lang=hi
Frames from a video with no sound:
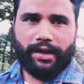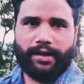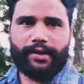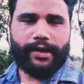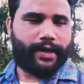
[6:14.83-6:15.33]

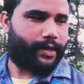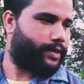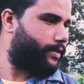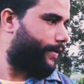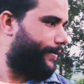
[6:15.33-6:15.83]
हाँ एक घर
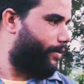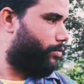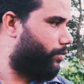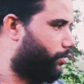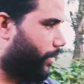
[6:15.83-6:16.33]
जैसा है
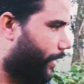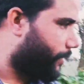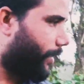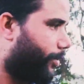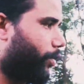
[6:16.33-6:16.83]
उसका
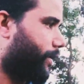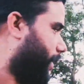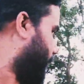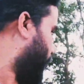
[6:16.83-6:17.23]
अंदर ही होगा शायद